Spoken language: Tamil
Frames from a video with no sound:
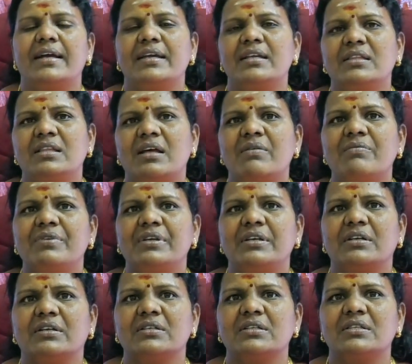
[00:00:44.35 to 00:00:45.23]
ஐந்தாம்
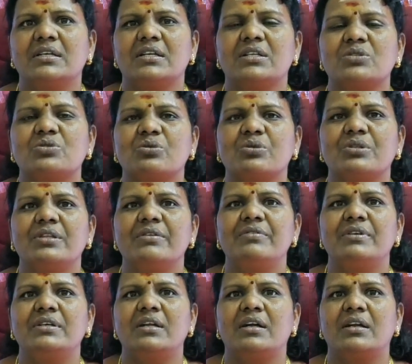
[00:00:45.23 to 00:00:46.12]
வீட்டுக்கு தனது சொந்த
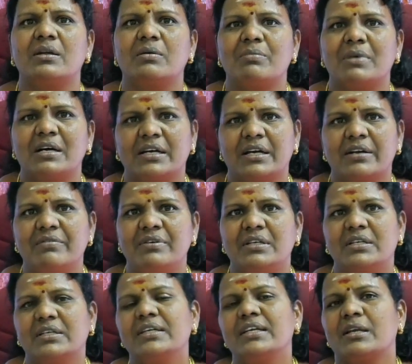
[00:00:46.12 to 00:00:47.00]
வீடான மகர
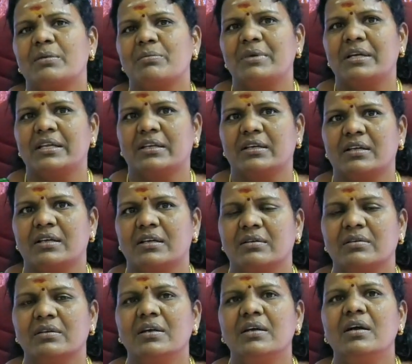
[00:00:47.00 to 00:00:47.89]
வீட்டுக்கு
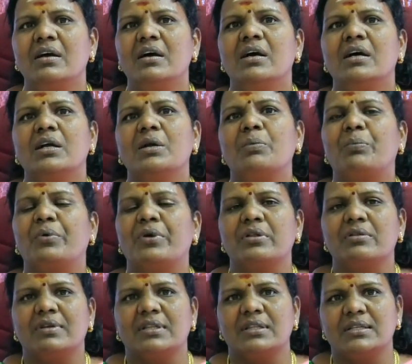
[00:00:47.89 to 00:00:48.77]
இடம்பெயர்கிறார்
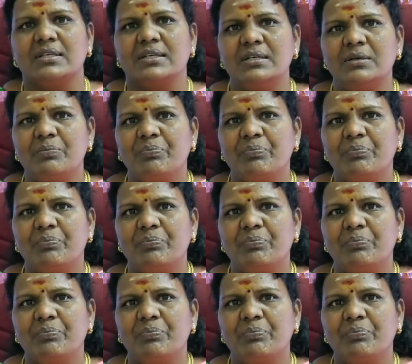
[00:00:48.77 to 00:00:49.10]
இப்பொழுது வந்து